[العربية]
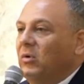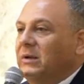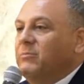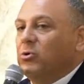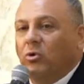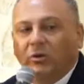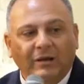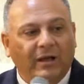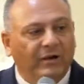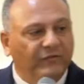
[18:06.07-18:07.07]
ليه بروحوا
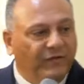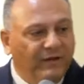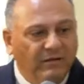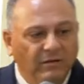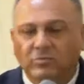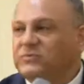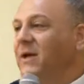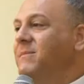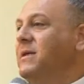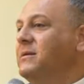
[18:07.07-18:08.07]
للعرافين مش
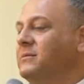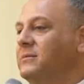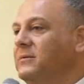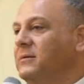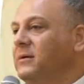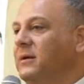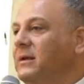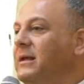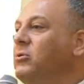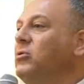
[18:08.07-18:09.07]
فاهمين
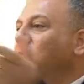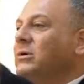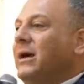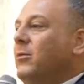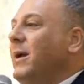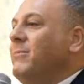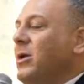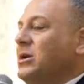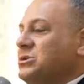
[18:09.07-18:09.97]
ليه بروحوا وبيعملوا